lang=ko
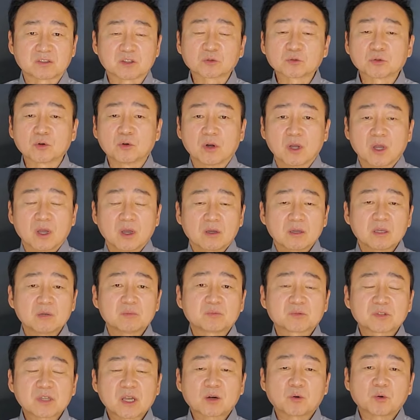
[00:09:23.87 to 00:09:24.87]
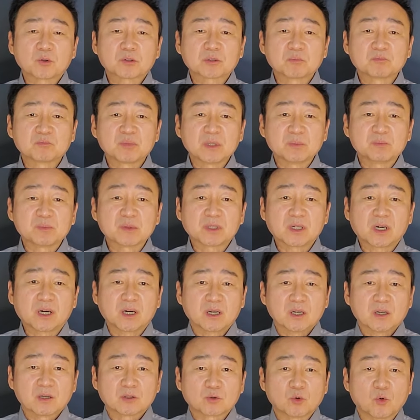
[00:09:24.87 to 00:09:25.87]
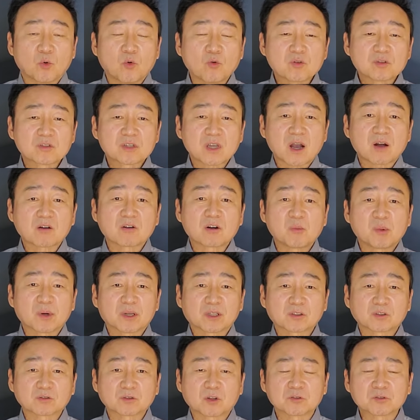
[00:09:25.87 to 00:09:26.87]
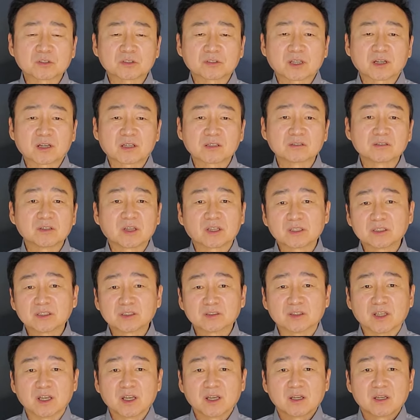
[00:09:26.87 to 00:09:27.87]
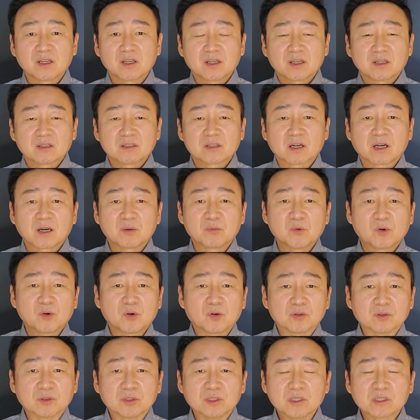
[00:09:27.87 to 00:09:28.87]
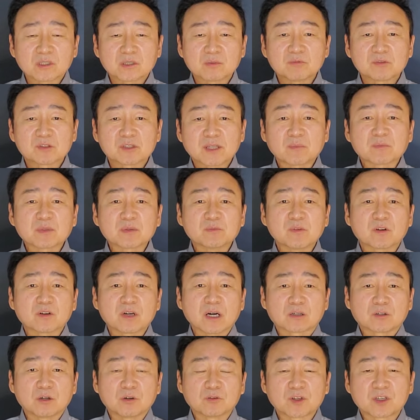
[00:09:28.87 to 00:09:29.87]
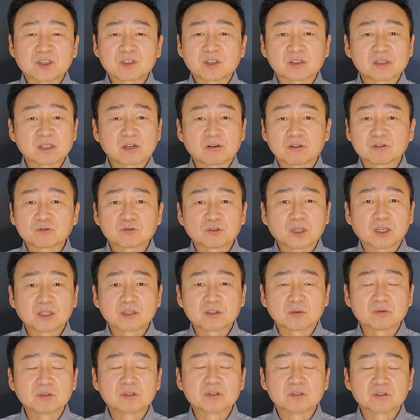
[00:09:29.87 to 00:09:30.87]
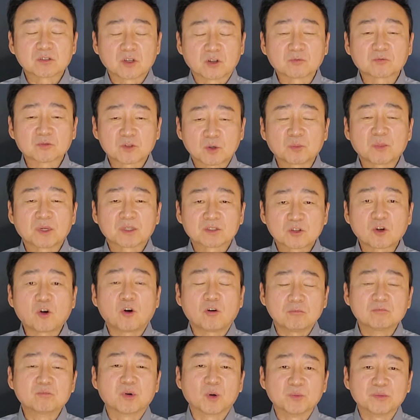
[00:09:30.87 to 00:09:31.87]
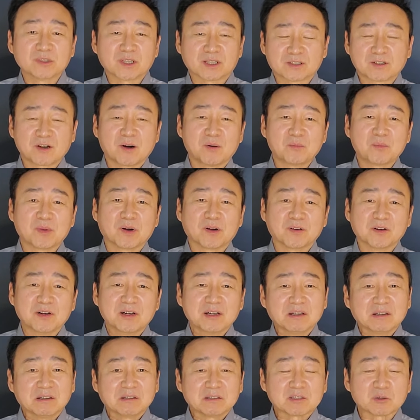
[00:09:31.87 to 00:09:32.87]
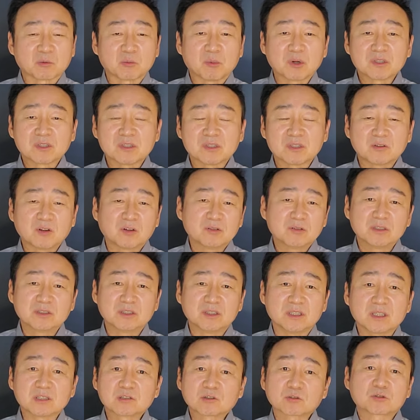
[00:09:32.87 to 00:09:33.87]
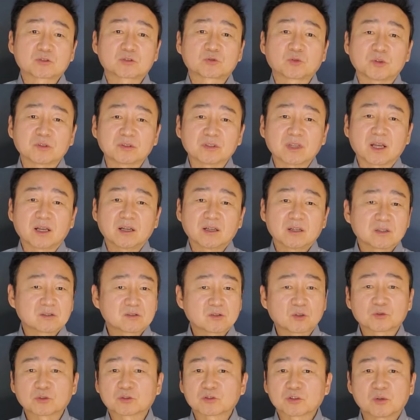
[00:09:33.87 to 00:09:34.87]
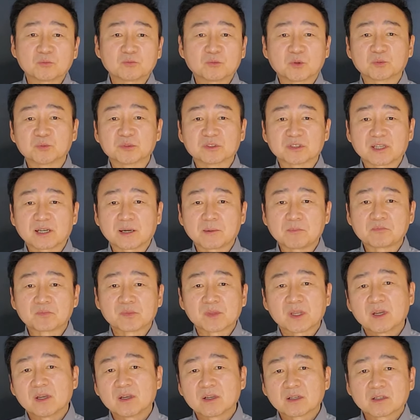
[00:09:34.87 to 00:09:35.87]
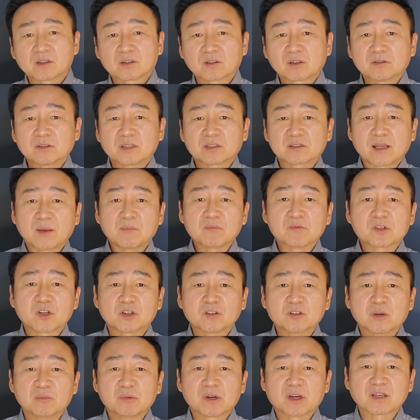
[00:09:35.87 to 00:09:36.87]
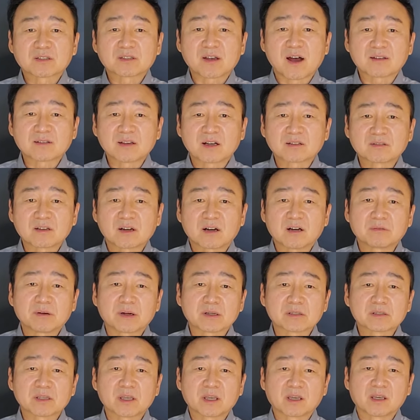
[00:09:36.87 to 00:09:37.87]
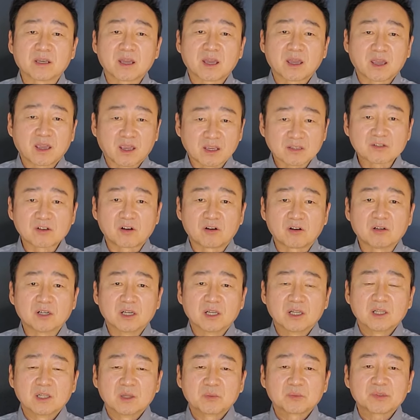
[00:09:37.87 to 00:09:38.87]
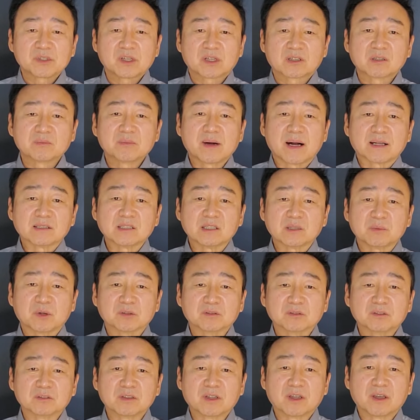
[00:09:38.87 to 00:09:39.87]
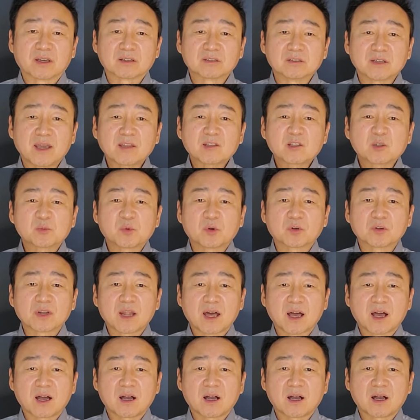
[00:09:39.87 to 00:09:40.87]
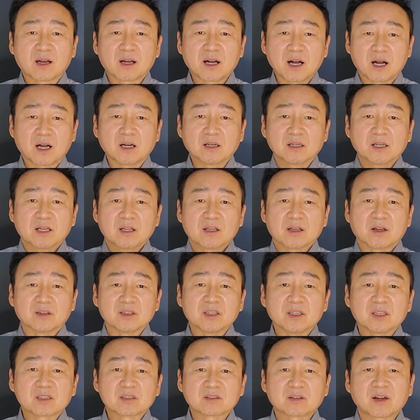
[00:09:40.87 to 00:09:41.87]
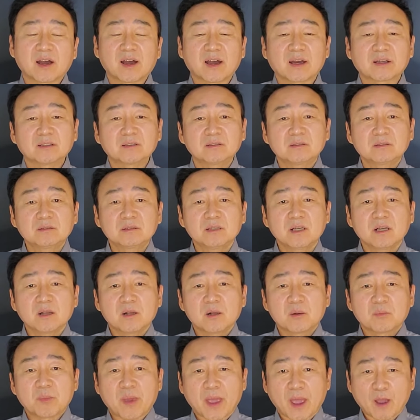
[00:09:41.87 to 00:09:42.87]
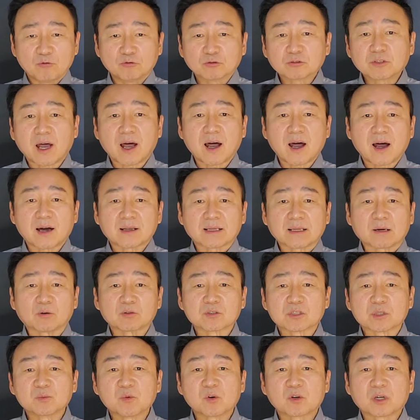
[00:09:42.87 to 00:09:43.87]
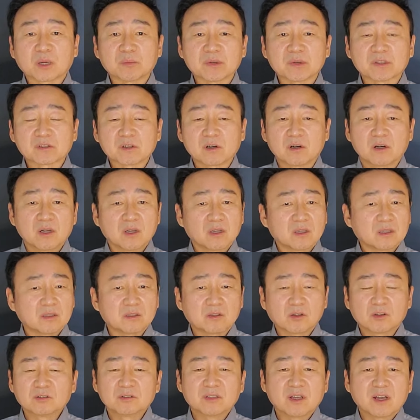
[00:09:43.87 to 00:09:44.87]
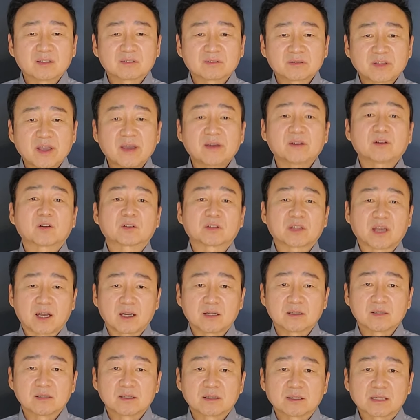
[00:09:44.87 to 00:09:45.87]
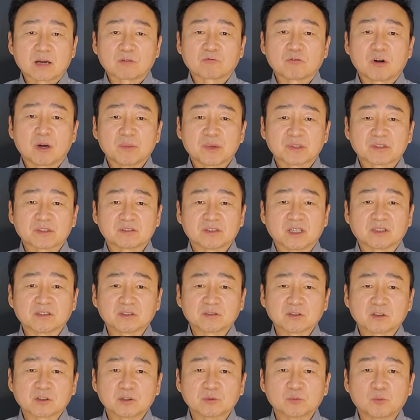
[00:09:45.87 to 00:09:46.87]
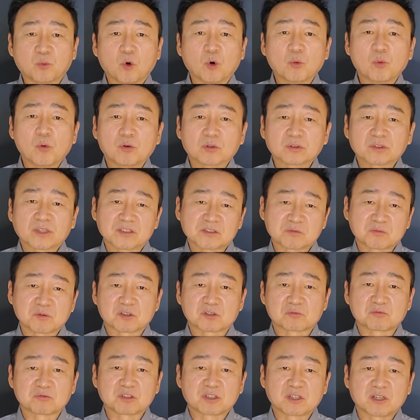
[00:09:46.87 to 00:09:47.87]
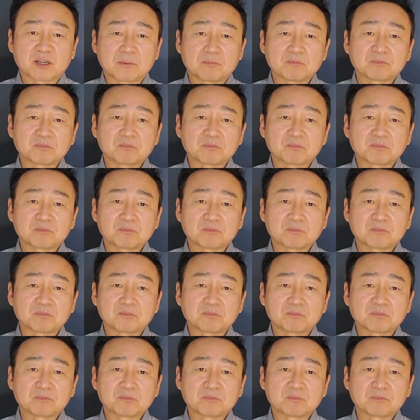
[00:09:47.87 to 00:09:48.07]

저도 이 차고 있던 삐삐가 동시에 한꺼번에 터졌다라는 얘기는 제가 뭐 20, 30년 가까운 기자 생활 중에 전, 전, 정말 처음 봅니다. 처음 봐요. 정말 이런 일이 있을 수도 있나? 저도 처음 봅니다. 그래서 이제 3천여 명의 사상자가 발생해서 피해를 많이 입었는데 그 헤즈볼라가 이스라엘을 배후다라고 지목하면서 이건 테러다. 라고 하면서 대대적인 보복을 다짐했습니다.